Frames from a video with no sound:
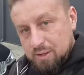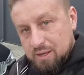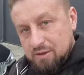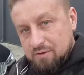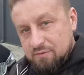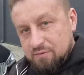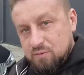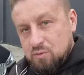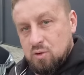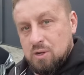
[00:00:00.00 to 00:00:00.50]

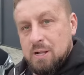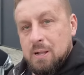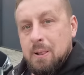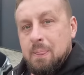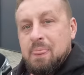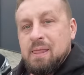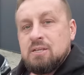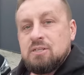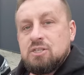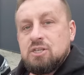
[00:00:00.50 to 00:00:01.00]
BMW
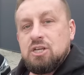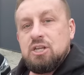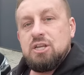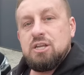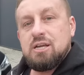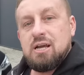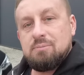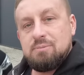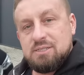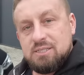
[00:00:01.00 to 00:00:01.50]
z
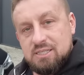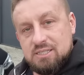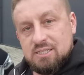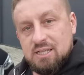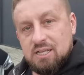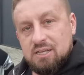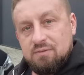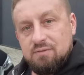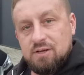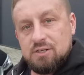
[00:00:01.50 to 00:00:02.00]
silnikami
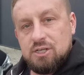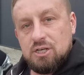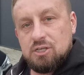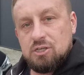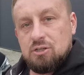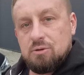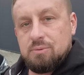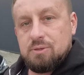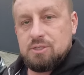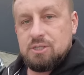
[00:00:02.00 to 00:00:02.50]
diesla. Nieważne,
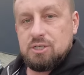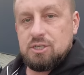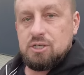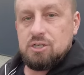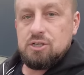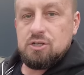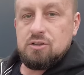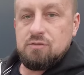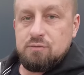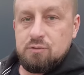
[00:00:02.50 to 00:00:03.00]
czy to będzie
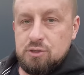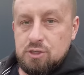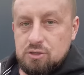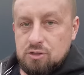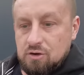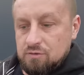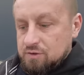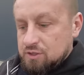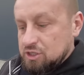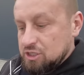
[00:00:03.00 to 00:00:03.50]
silnik
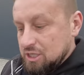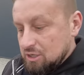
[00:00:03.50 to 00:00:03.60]
dwulitrowy,